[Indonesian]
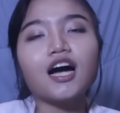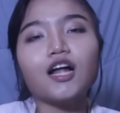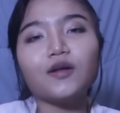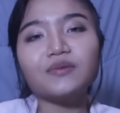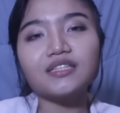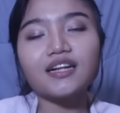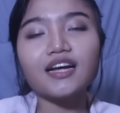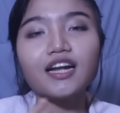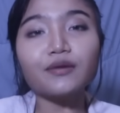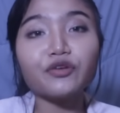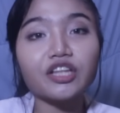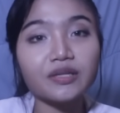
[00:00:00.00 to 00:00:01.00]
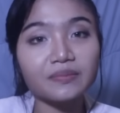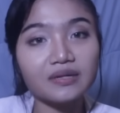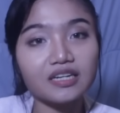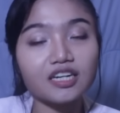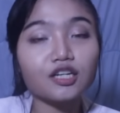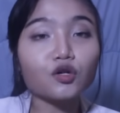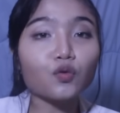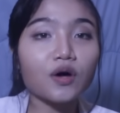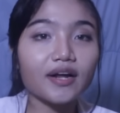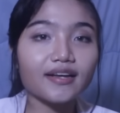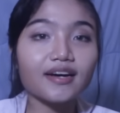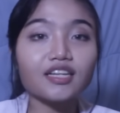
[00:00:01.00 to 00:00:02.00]
kalau misalnya kalian punya teman,
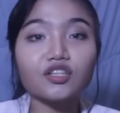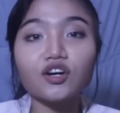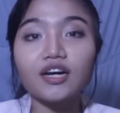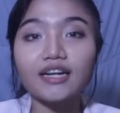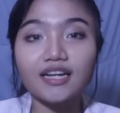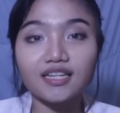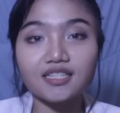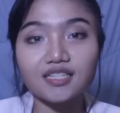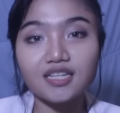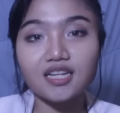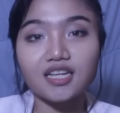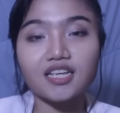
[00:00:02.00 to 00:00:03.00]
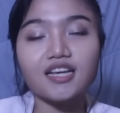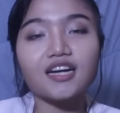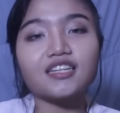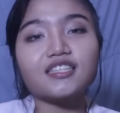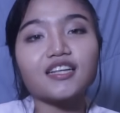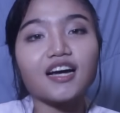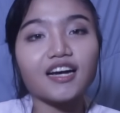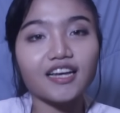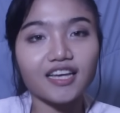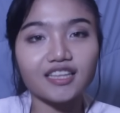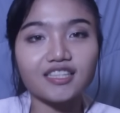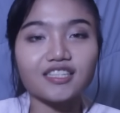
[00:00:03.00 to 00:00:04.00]
keluarga, atau kalian sendiri yang
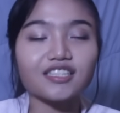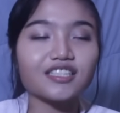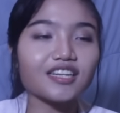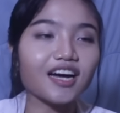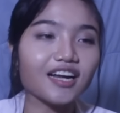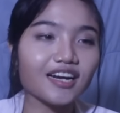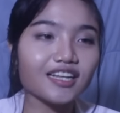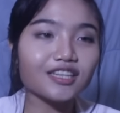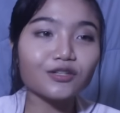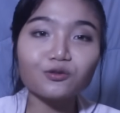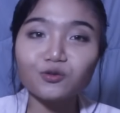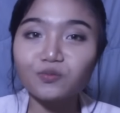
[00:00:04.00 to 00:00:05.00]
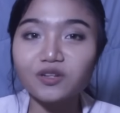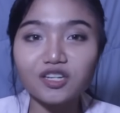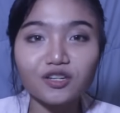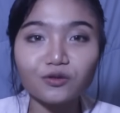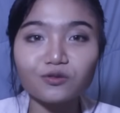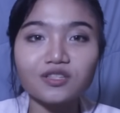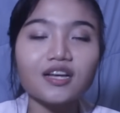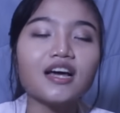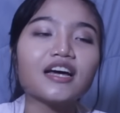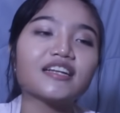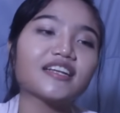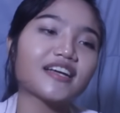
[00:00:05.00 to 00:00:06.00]
sakit secara terus-menerus
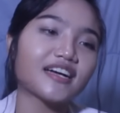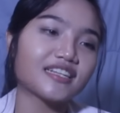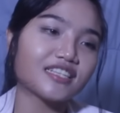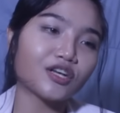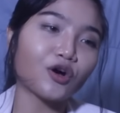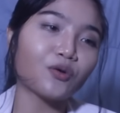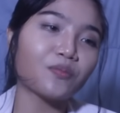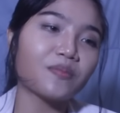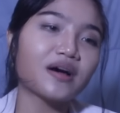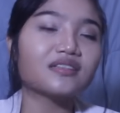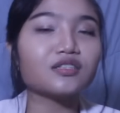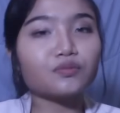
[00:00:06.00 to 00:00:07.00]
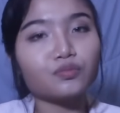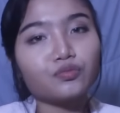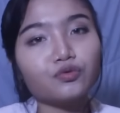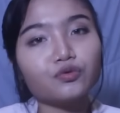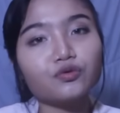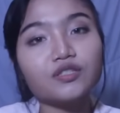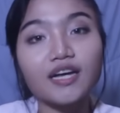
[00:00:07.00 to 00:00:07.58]
dikasih obat sembuh,